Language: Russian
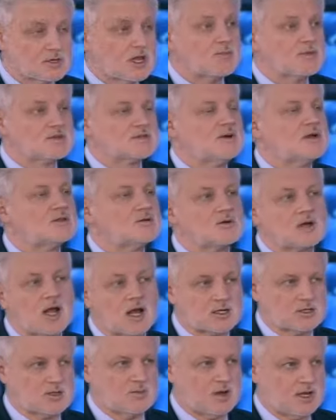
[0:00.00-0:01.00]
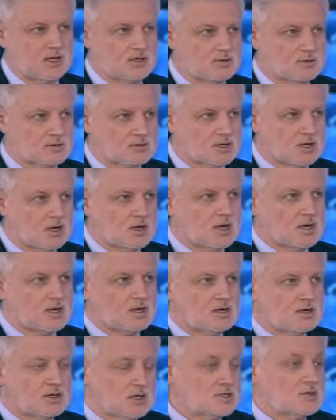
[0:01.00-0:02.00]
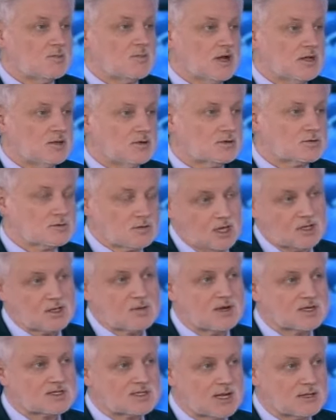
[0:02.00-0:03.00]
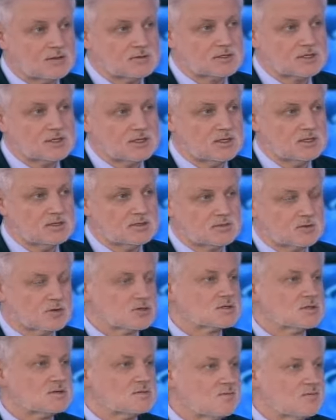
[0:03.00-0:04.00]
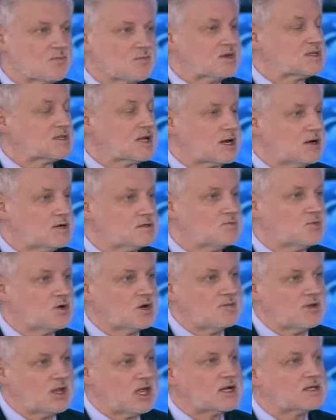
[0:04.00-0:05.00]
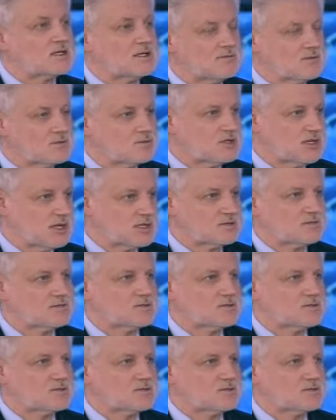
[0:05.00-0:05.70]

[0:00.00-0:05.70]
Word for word: я посмотрю, как это пойдет. А, если пойдет, то я там останусь и тоже постараюсь более-менее активно участвовать.